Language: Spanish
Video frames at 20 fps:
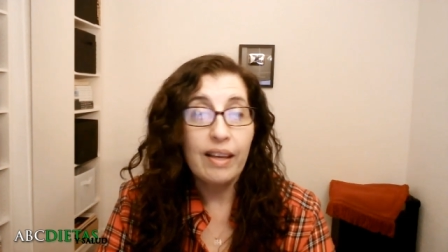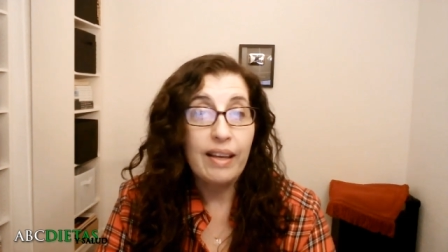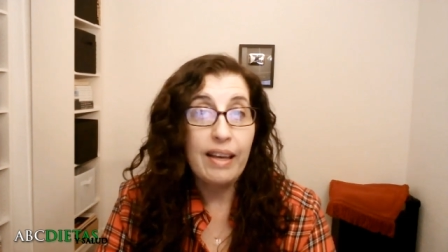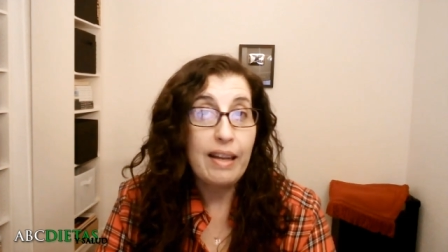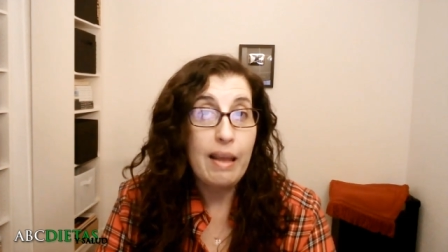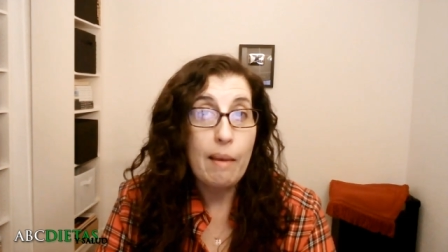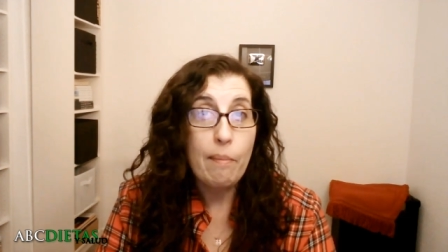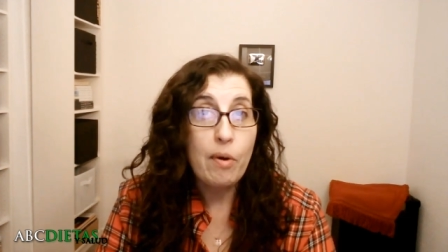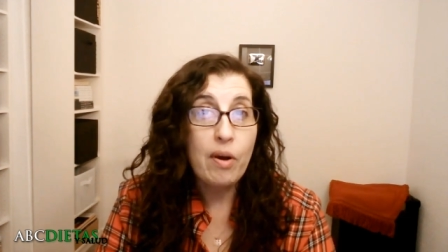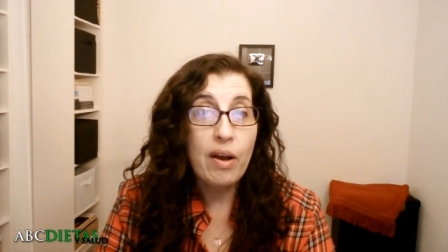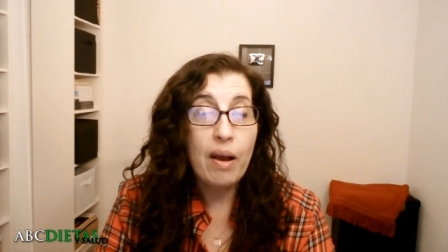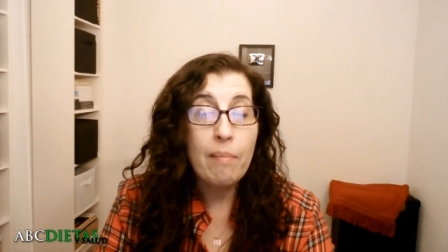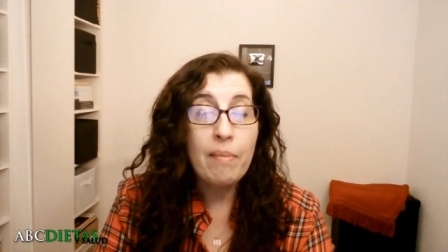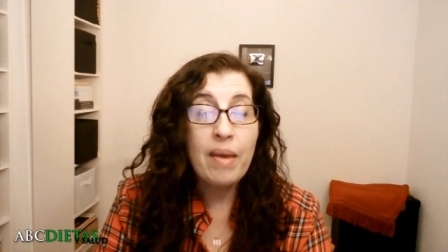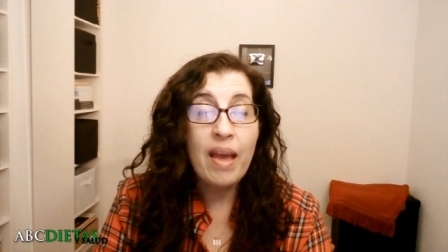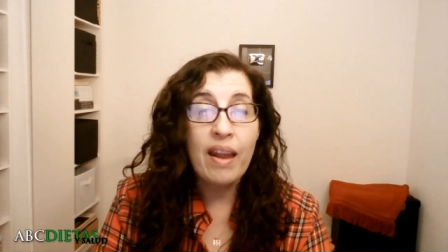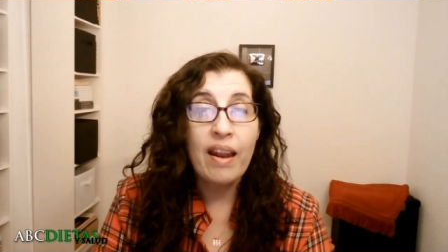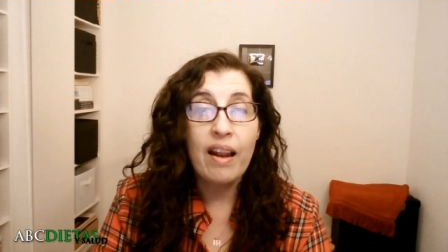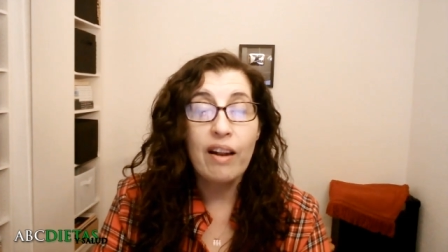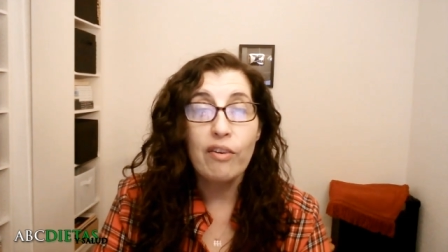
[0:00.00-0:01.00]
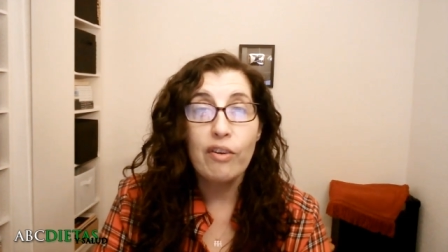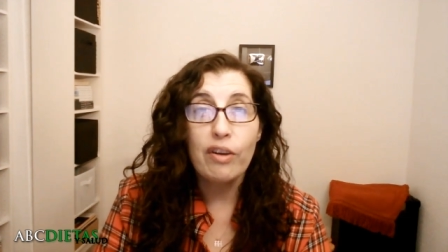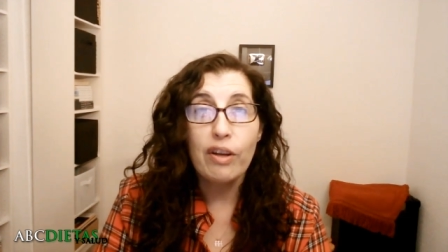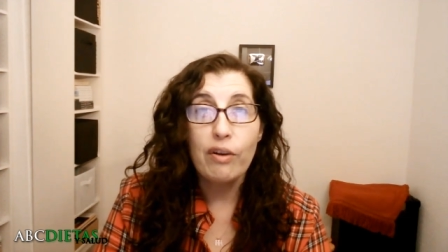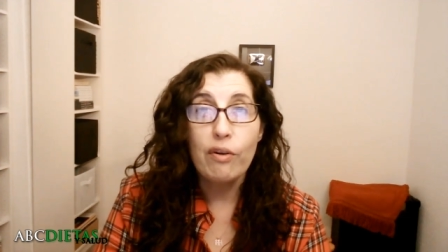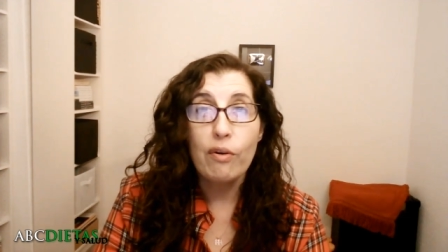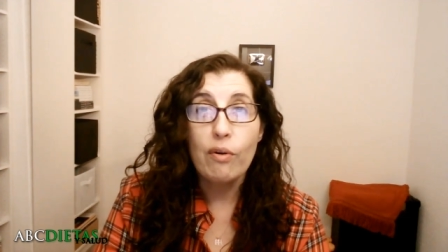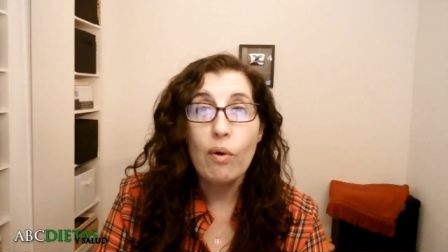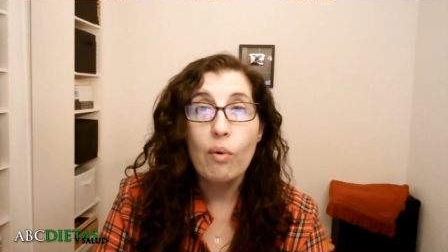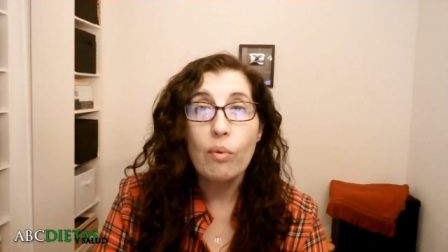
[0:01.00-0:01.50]
queríamos cambiar, algo que
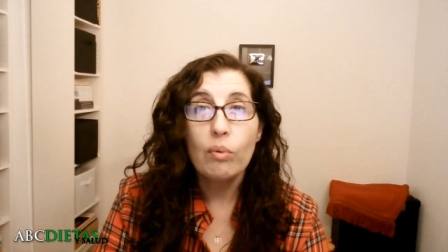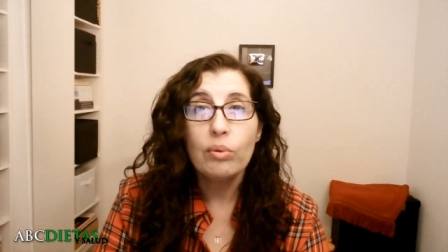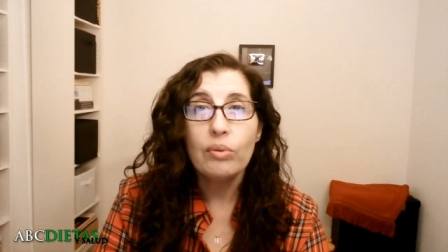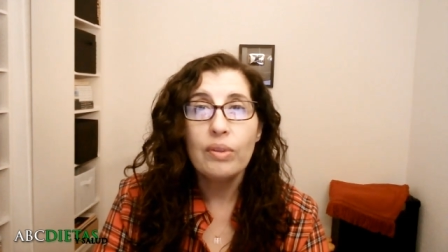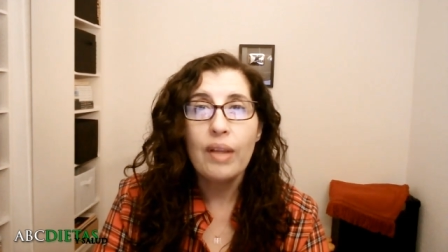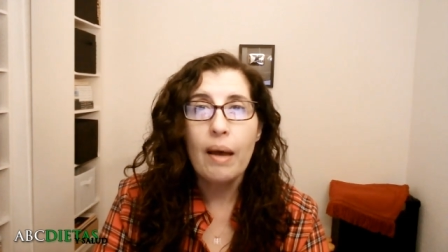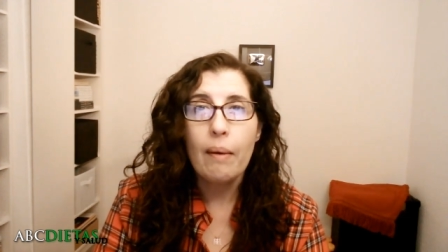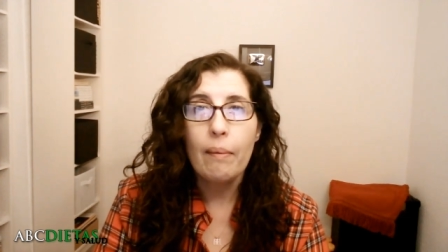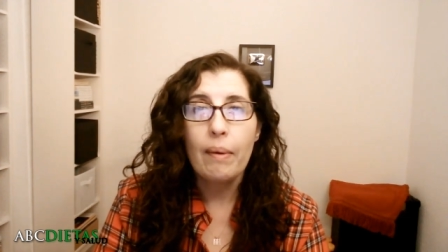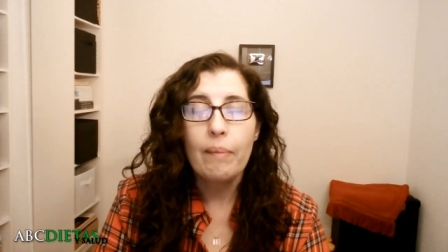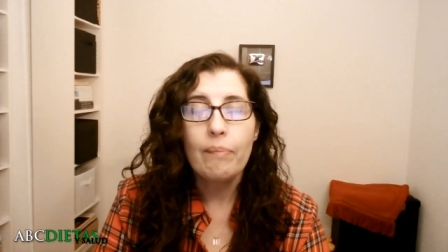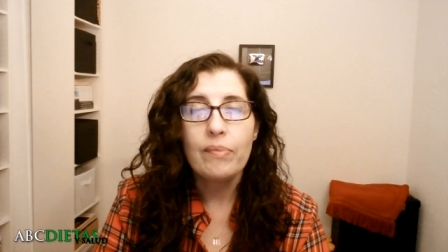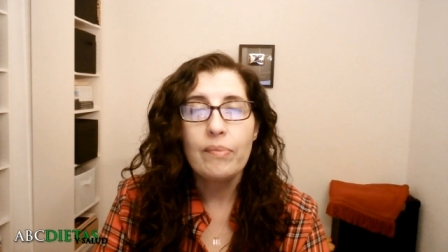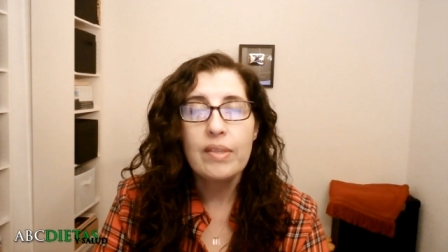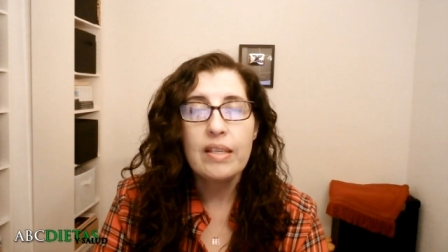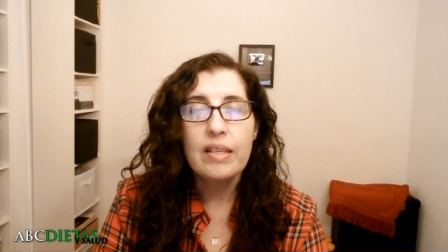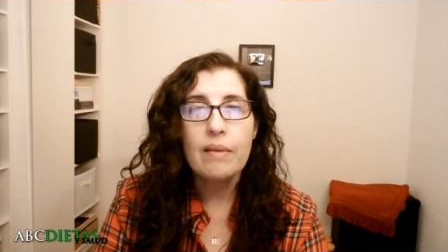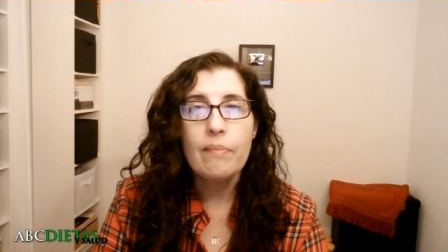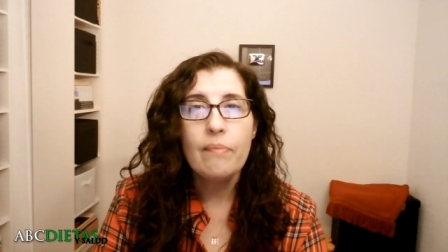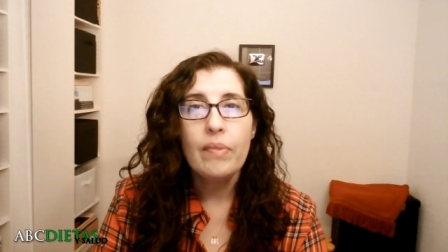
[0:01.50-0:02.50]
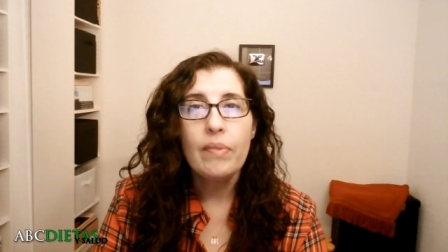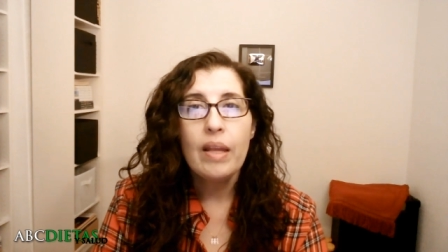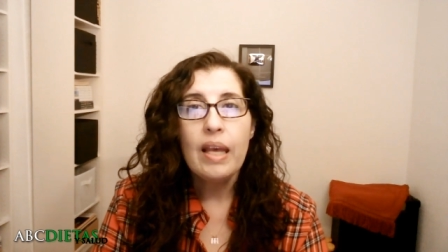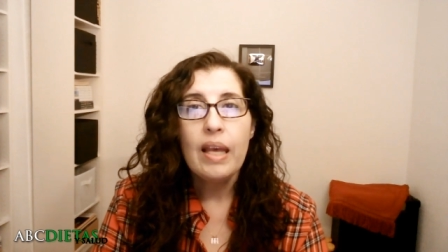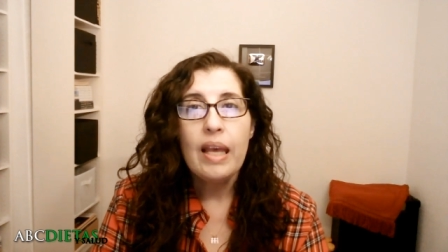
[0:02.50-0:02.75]
no nos gustaba, ¿sí?